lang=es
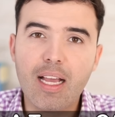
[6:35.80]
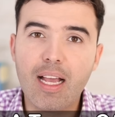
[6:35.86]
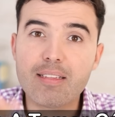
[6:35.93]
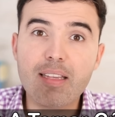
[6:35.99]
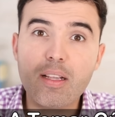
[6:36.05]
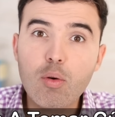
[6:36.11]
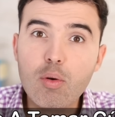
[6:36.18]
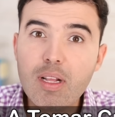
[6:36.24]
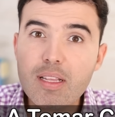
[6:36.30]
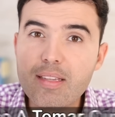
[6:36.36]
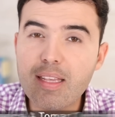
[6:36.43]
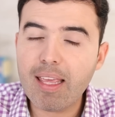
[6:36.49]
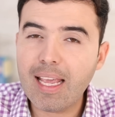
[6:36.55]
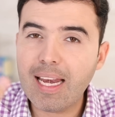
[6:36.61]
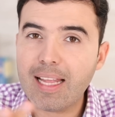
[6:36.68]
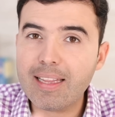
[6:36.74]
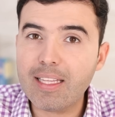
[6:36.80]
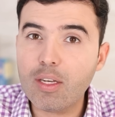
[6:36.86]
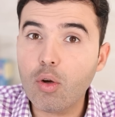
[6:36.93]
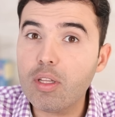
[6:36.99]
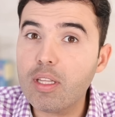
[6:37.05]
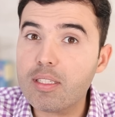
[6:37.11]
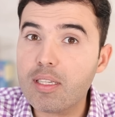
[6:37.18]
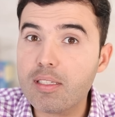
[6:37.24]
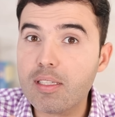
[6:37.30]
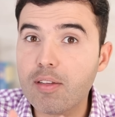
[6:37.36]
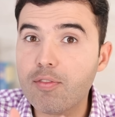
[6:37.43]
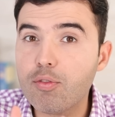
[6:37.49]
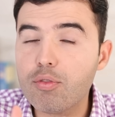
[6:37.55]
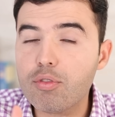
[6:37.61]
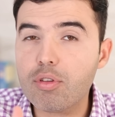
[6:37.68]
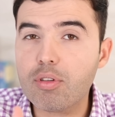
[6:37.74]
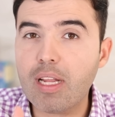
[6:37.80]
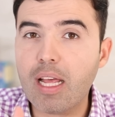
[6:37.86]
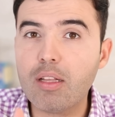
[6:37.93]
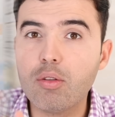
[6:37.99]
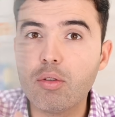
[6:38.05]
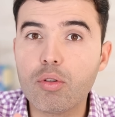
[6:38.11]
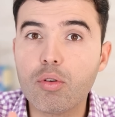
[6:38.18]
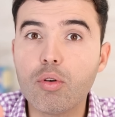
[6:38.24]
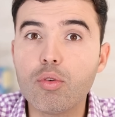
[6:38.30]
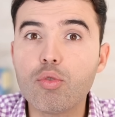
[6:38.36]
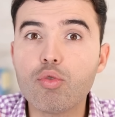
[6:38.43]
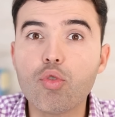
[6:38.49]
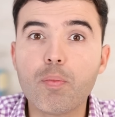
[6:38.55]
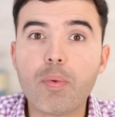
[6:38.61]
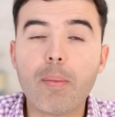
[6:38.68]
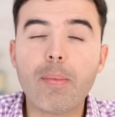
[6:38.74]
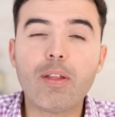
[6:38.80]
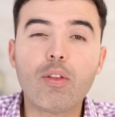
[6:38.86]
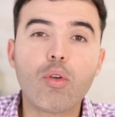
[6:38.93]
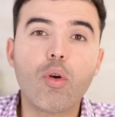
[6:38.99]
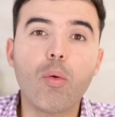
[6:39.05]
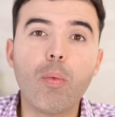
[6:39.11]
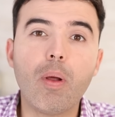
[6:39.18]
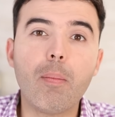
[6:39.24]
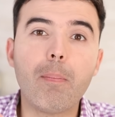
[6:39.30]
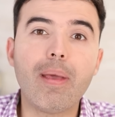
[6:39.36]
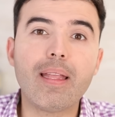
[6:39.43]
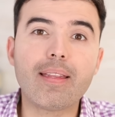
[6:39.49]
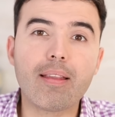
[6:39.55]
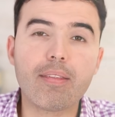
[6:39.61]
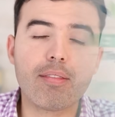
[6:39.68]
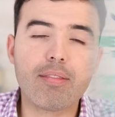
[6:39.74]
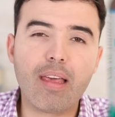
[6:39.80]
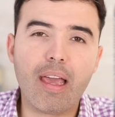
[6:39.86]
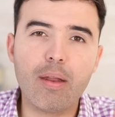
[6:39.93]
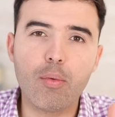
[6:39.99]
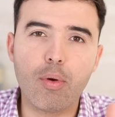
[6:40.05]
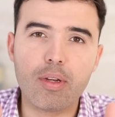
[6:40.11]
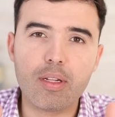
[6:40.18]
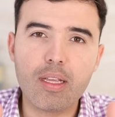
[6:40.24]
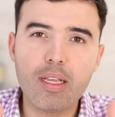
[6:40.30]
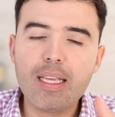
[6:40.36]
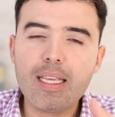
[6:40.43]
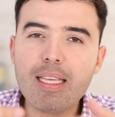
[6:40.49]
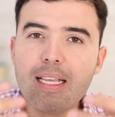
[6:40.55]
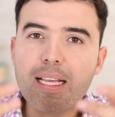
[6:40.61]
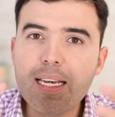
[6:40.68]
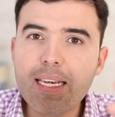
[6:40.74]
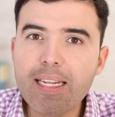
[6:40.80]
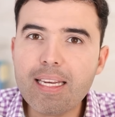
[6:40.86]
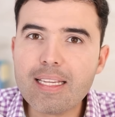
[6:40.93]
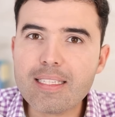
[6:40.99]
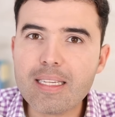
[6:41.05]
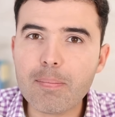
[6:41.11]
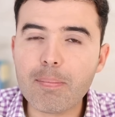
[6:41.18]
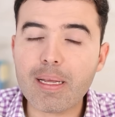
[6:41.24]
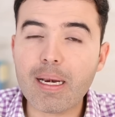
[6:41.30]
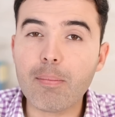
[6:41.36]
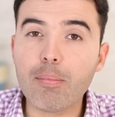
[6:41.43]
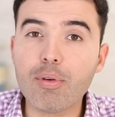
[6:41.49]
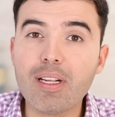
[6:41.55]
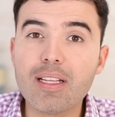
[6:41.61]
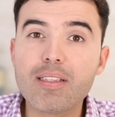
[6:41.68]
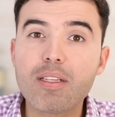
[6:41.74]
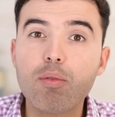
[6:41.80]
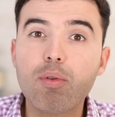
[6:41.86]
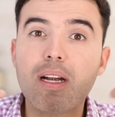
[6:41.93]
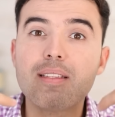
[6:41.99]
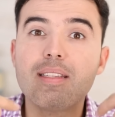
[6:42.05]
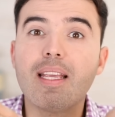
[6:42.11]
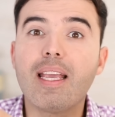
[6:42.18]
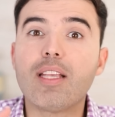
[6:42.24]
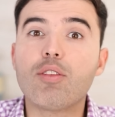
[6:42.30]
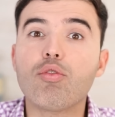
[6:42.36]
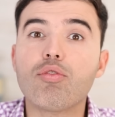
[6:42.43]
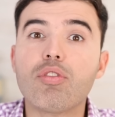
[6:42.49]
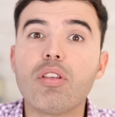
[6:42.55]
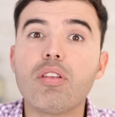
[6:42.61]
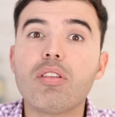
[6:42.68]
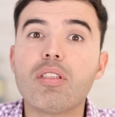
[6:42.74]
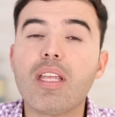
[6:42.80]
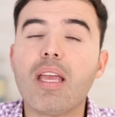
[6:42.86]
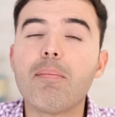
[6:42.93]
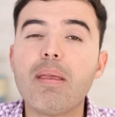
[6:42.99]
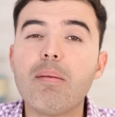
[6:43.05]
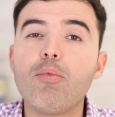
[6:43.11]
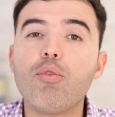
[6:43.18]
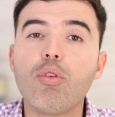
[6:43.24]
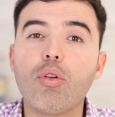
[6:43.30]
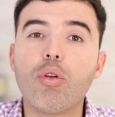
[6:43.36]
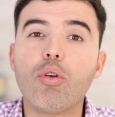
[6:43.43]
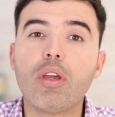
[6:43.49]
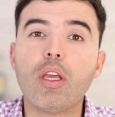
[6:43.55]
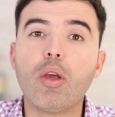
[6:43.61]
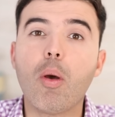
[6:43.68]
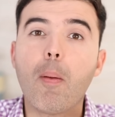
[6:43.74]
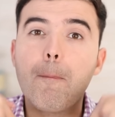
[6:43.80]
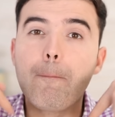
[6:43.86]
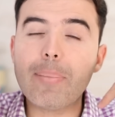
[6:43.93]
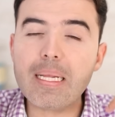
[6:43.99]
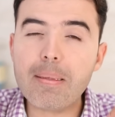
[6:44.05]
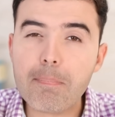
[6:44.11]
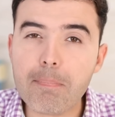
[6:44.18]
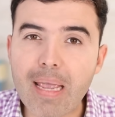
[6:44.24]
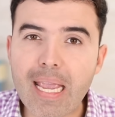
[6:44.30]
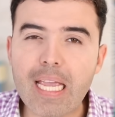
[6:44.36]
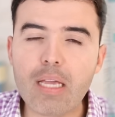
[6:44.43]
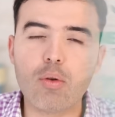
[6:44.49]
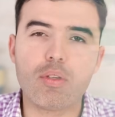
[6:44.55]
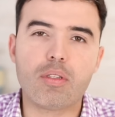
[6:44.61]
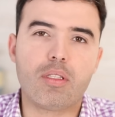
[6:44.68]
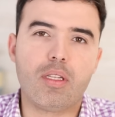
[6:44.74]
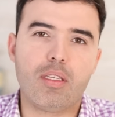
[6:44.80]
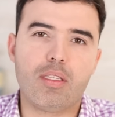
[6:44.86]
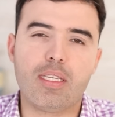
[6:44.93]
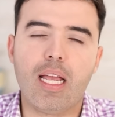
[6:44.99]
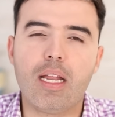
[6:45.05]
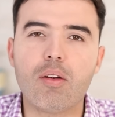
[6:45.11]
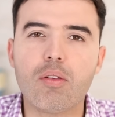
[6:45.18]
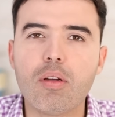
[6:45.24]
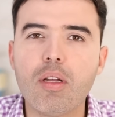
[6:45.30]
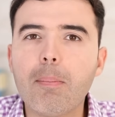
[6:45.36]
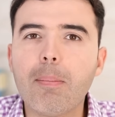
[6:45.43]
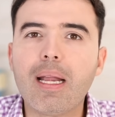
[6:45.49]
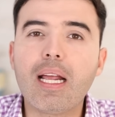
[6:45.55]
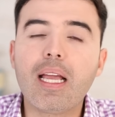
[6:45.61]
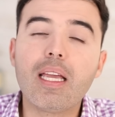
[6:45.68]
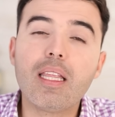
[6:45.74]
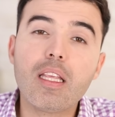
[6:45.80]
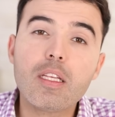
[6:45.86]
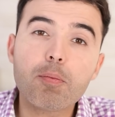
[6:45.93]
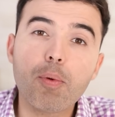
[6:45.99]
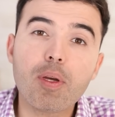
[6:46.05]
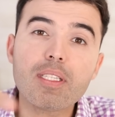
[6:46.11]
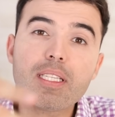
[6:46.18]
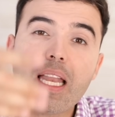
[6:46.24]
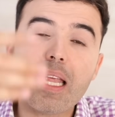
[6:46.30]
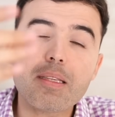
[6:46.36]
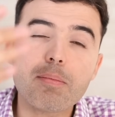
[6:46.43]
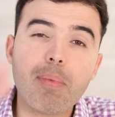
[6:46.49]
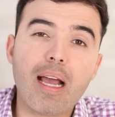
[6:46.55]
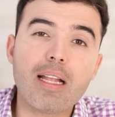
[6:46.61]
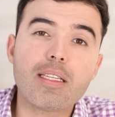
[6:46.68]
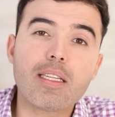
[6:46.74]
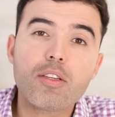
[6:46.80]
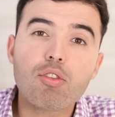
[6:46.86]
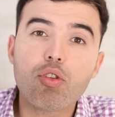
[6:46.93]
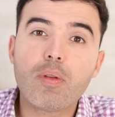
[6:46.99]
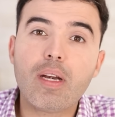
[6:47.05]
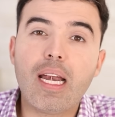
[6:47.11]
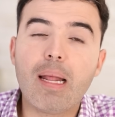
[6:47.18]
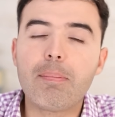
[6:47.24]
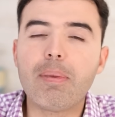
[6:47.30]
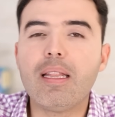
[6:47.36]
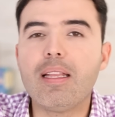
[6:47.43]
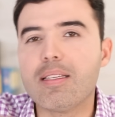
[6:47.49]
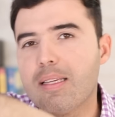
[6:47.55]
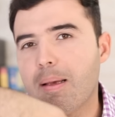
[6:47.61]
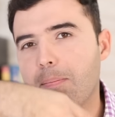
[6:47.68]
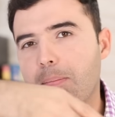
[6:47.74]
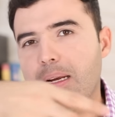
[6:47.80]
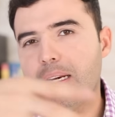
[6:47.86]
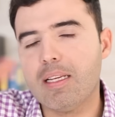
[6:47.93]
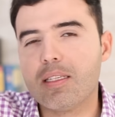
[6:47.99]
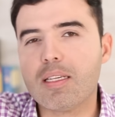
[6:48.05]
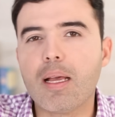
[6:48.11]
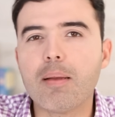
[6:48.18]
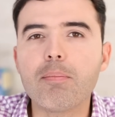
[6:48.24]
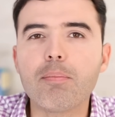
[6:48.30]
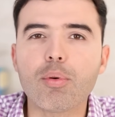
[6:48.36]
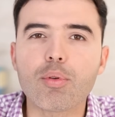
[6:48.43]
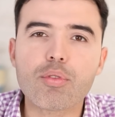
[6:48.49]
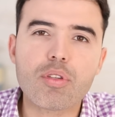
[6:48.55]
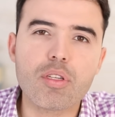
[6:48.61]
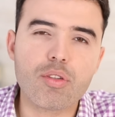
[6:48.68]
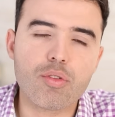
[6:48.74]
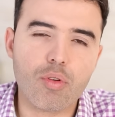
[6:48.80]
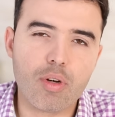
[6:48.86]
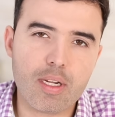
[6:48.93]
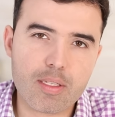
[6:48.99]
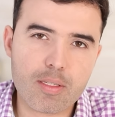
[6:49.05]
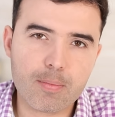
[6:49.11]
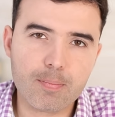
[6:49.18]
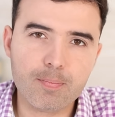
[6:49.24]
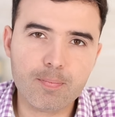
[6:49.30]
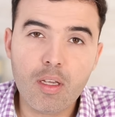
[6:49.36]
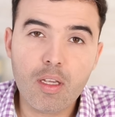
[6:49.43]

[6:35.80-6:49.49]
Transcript: Asegúrese de que la tiroides esté funcionando con un suplemento como el Metathyroid. Inclínese para poder asegurarse que su sistema inmunológico primero esté sano, para que después las manchas sobre la piel desaparezcan por sí solas.